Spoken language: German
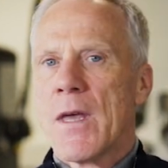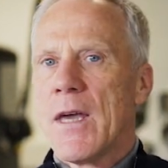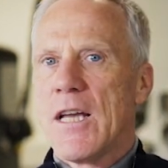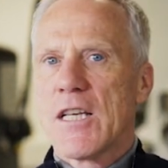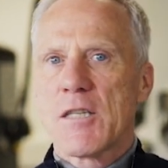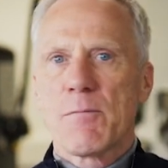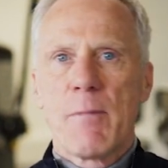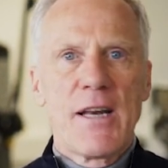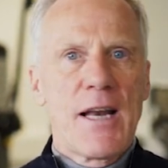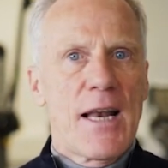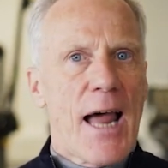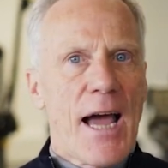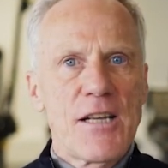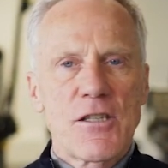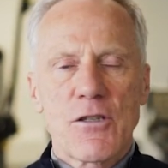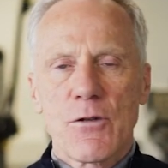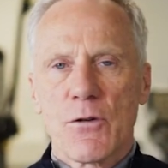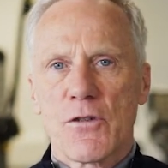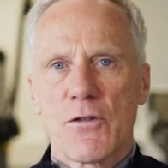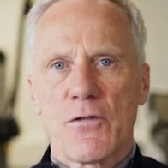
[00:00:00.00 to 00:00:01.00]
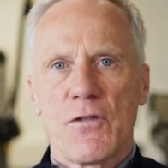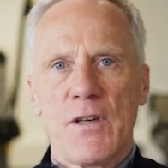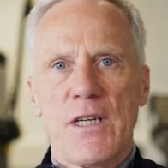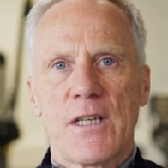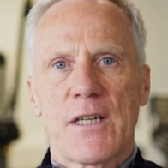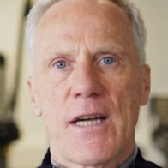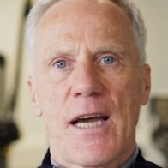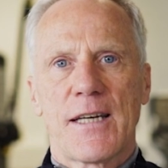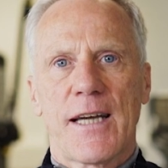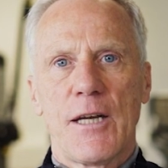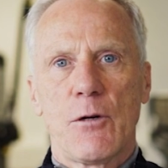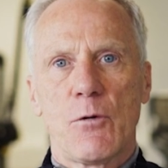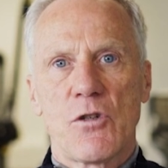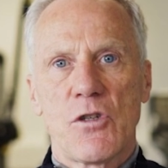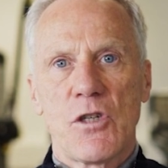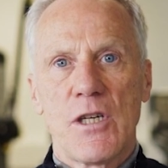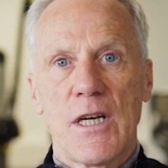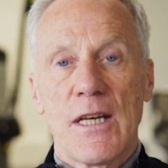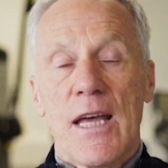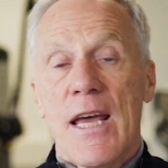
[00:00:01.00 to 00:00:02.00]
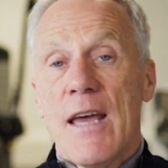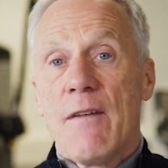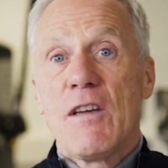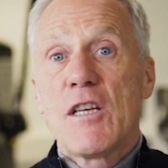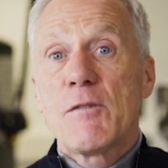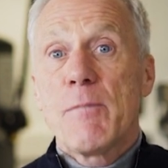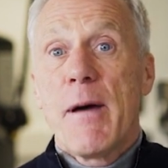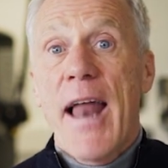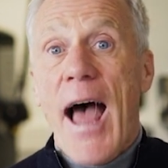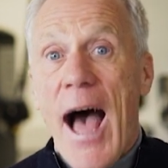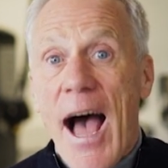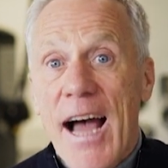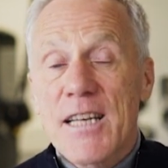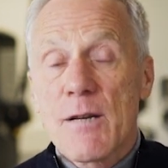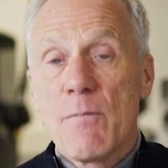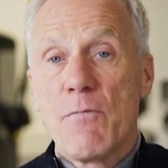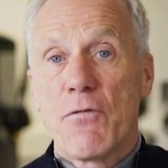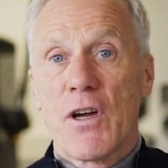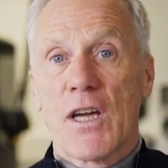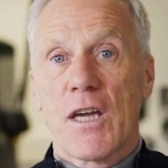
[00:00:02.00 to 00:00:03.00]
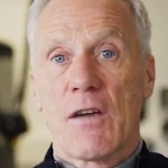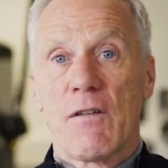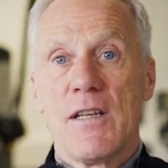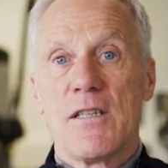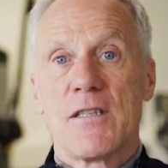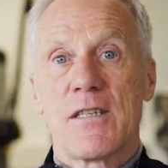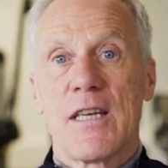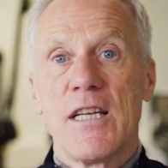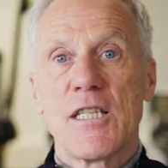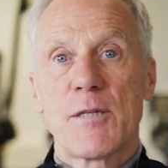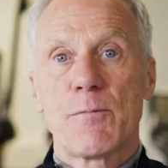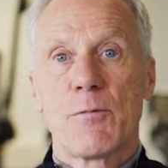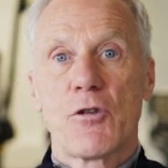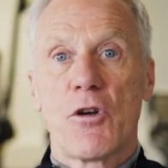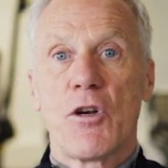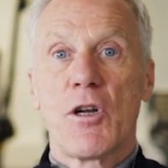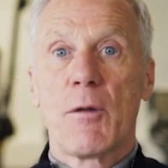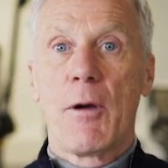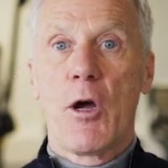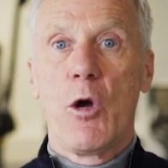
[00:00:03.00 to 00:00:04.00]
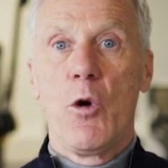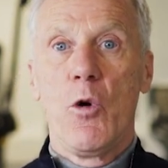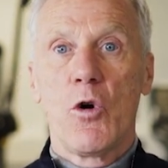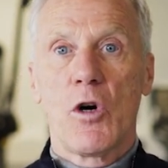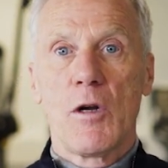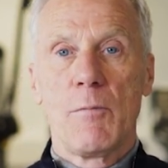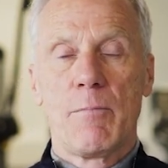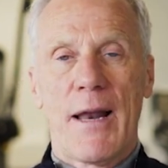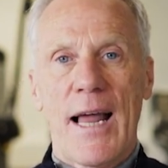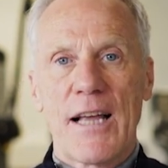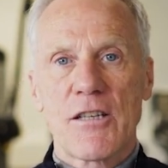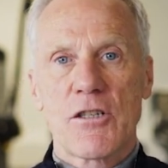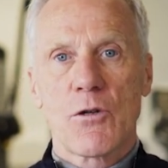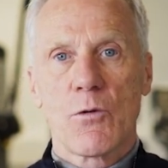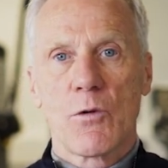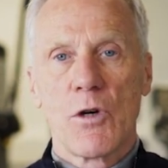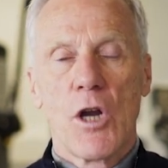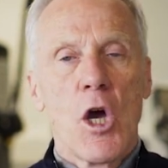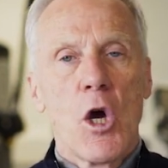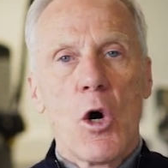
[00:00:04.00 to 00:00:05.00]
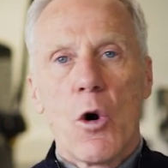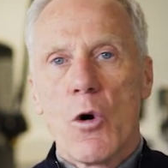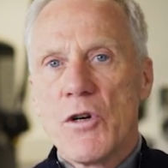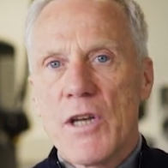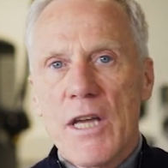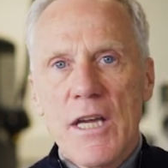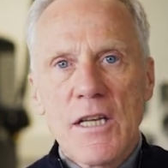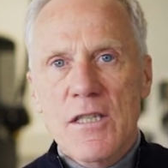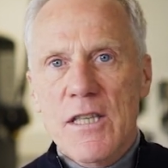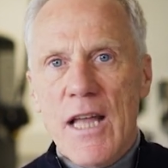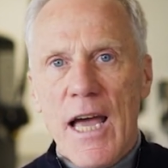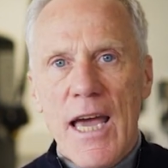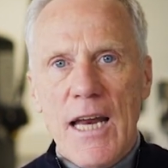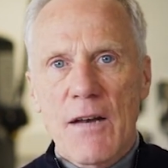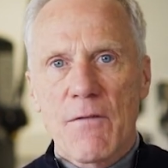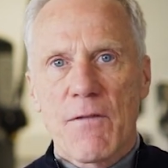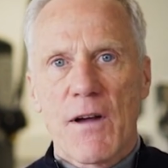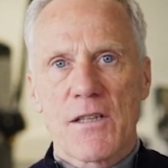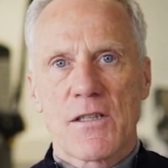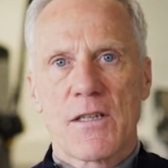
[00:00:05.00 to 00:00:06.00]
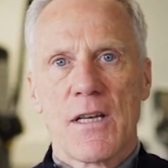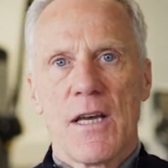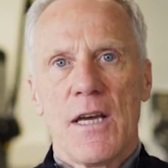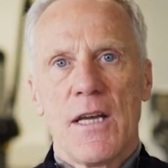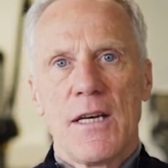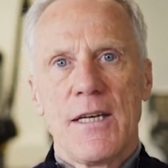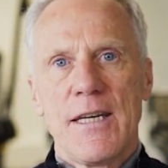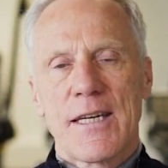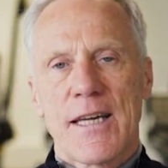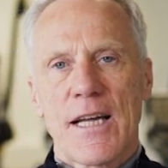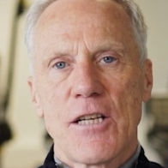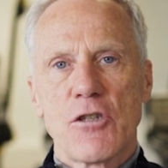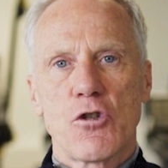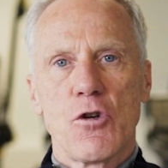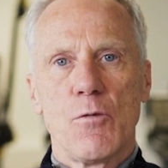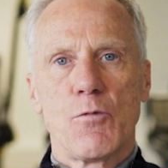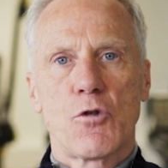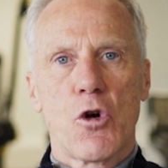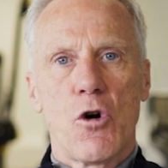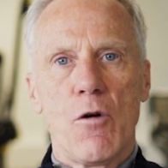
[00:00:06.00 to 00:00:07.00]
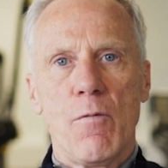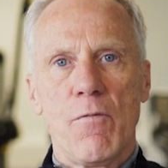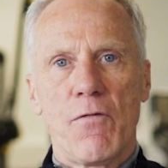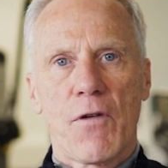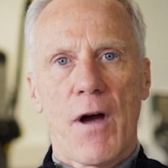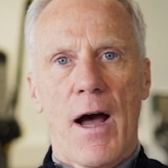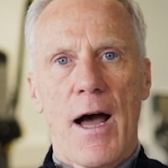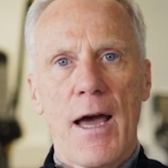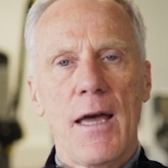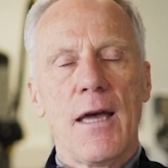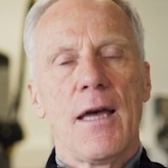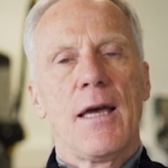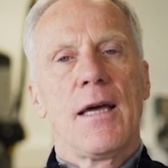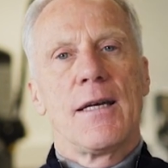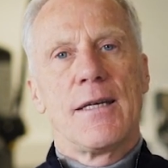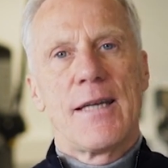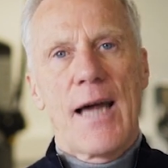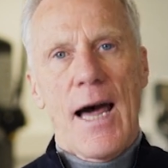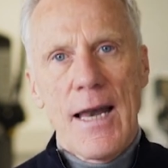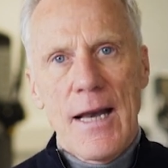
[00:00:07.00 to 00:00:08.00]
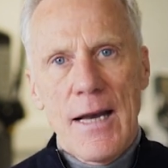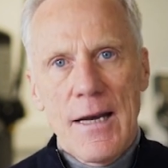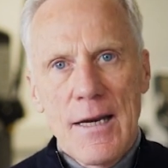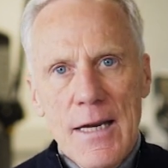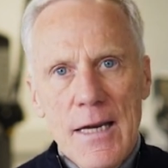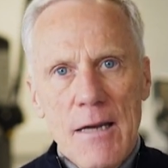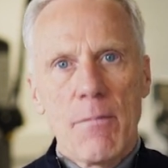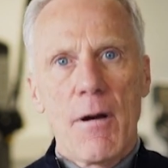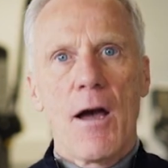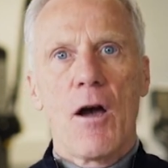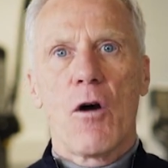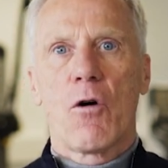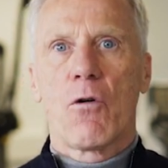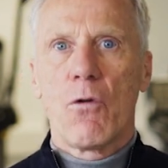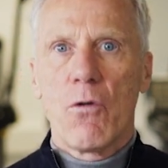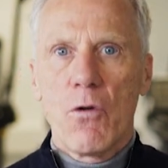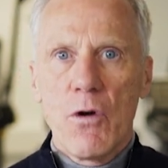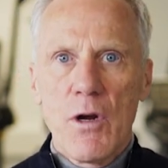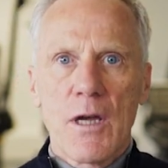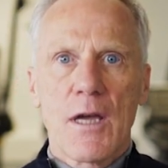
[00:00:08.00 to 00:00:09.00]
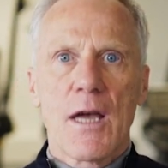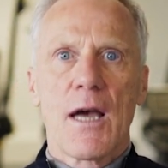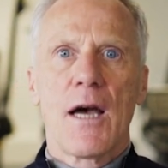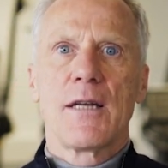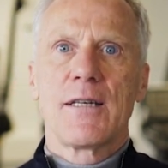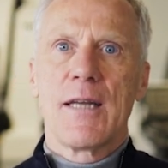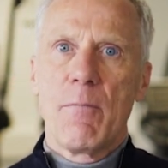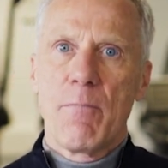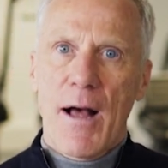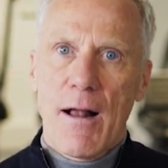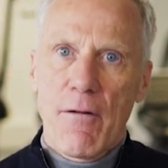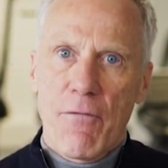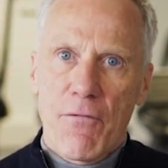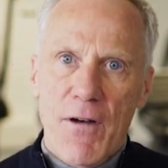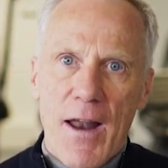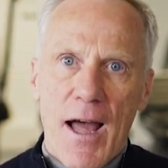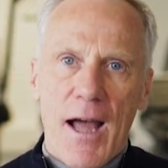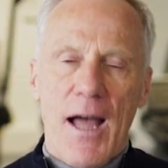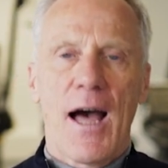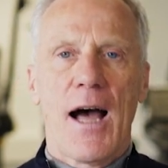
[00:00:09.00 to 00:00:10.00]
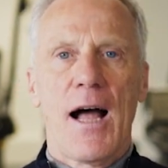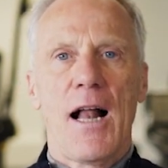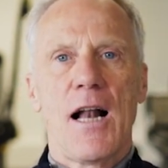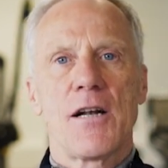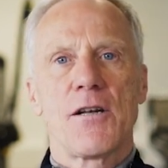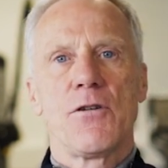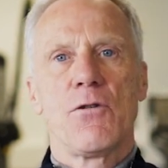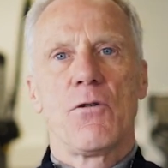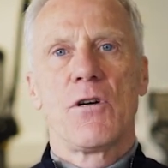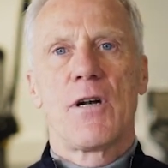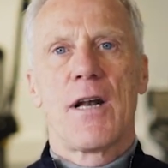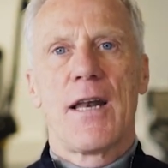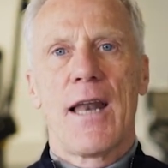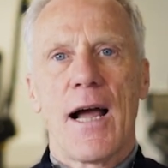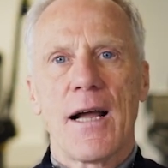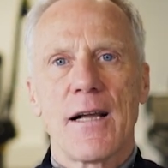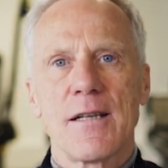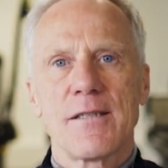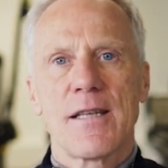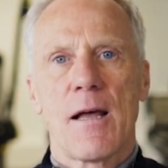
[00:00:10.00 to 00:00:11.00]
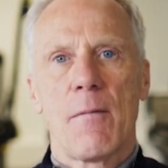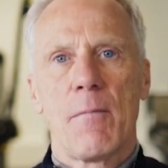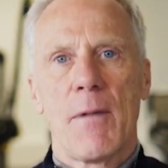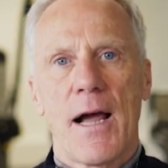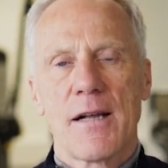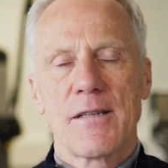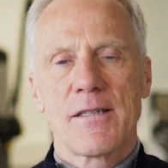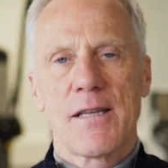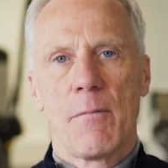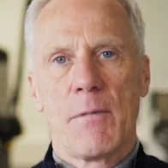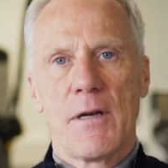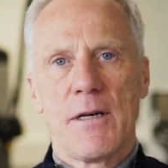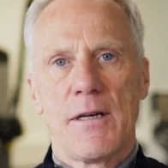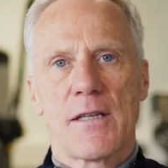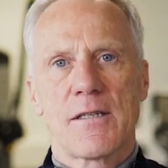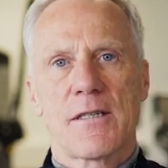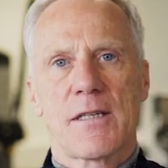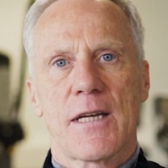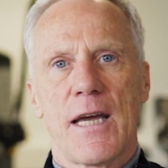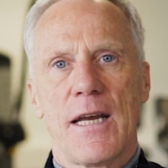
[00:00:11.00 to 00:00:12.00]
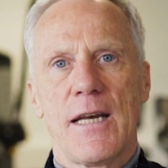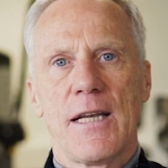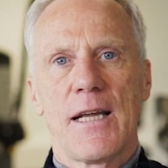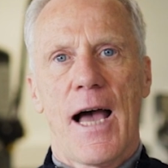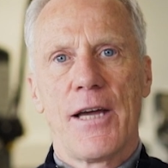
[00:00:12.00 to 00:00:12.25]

Ist meine Leistungsfähigkeit reduziert? Wie ist meine Atemfrequenz, insbesondere bei höheren Belastungen? Und ist da etwas nicht ganz symptomfrei? Dann lieber ruhiger den Ball flach halten und langsam, langsam in das Training